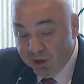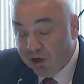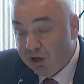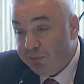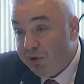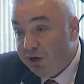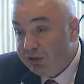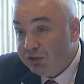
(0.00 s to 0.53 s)

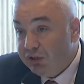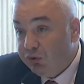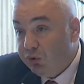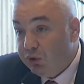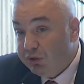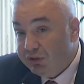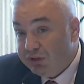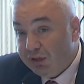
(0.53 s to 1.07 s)
Harbi hazırlık
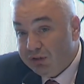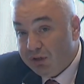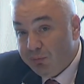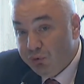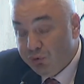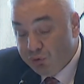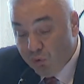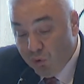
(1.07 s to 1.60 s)
oranı zaten
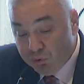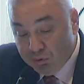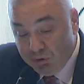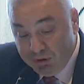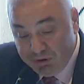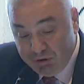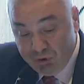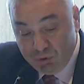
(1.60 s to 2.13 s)
bütün
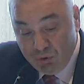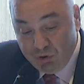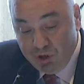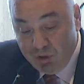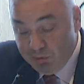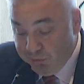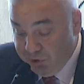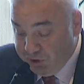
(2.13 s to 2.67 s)
ordular için çok
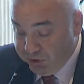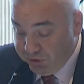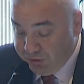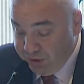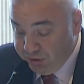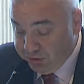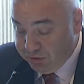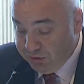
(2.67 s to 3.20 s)
önemli bir kriter.